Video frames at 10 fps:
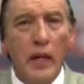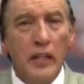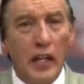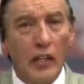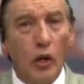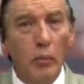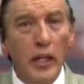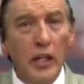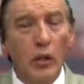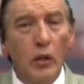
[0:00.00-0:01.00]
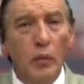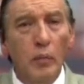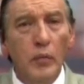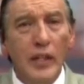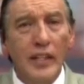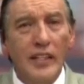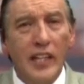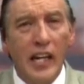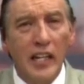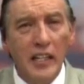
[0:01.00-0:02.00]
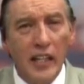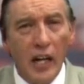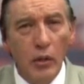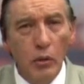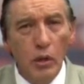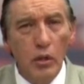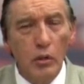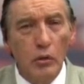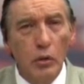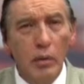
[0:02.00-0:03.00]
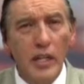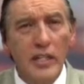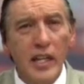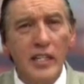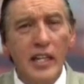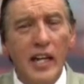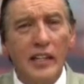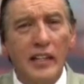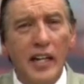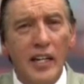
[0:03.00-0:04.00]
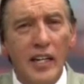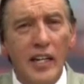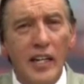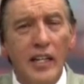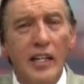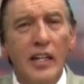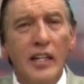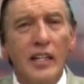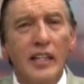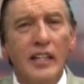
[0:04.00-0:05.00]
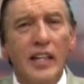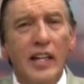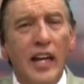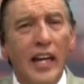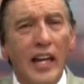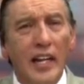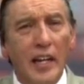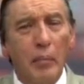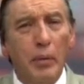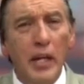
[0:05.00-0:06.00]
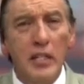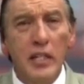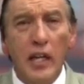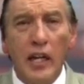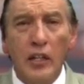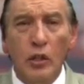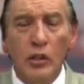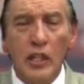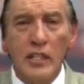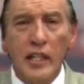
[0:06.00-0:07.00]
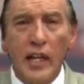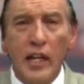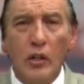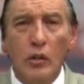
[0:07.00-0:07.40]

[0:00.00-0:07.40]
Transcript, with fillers: Y el domingo 31 de octubre, 6 de la tarde, en el reprise en donde estaré